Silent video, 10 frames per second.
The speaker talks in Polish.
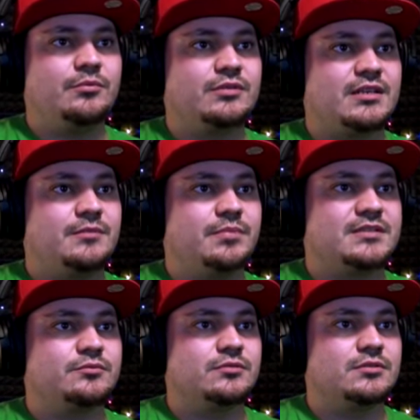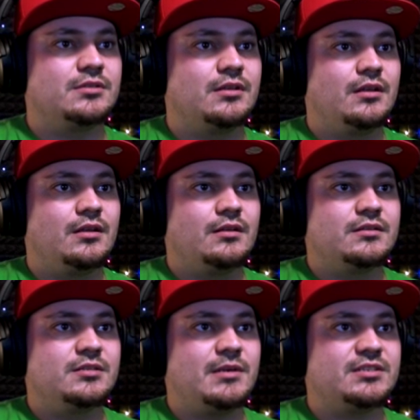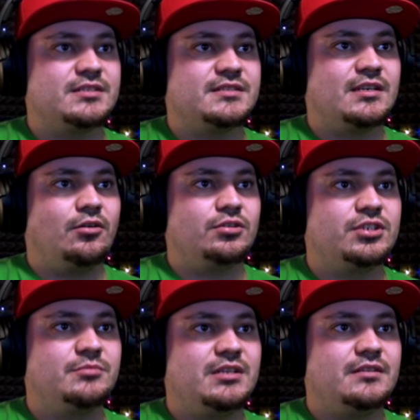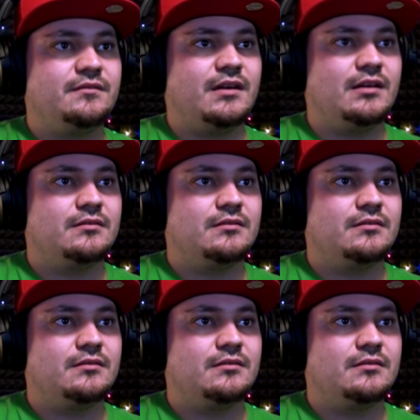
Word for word: był taki password Zobaczcie, 0812